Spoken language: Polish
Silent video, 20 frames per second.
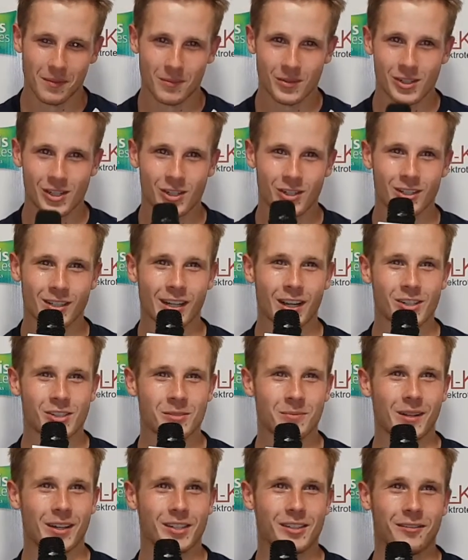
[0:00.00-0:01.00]
Myślę, że z
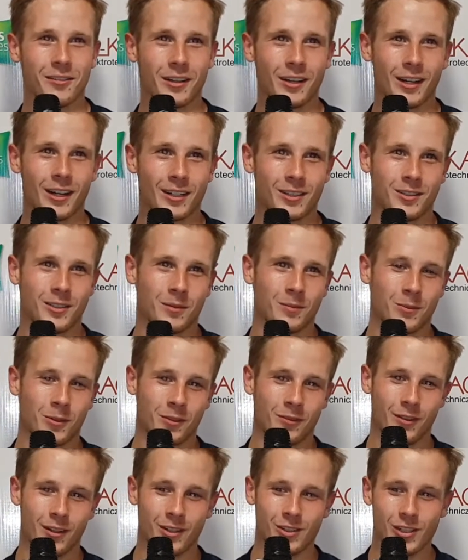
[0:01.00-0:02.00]
każdym da się wygrać, co
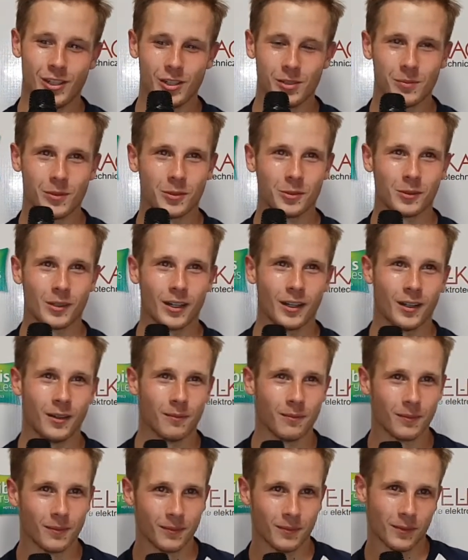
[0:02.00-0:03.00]
potwierdziliśmy tutaj
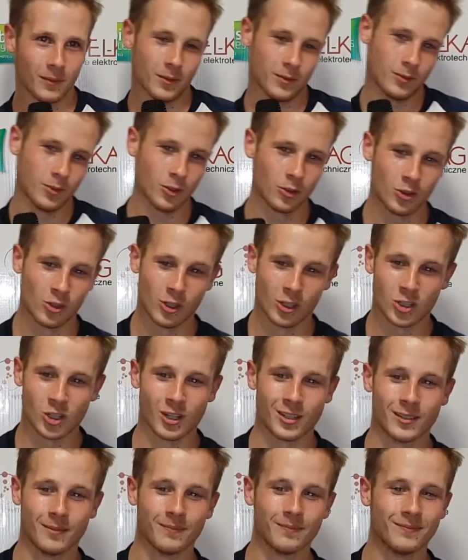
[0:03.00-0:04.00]

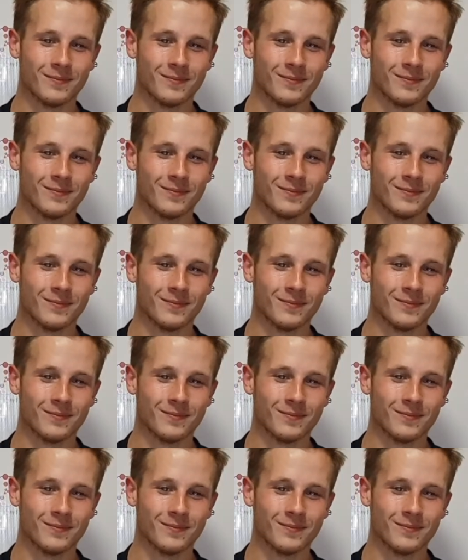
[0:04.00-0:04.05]
dotychczas.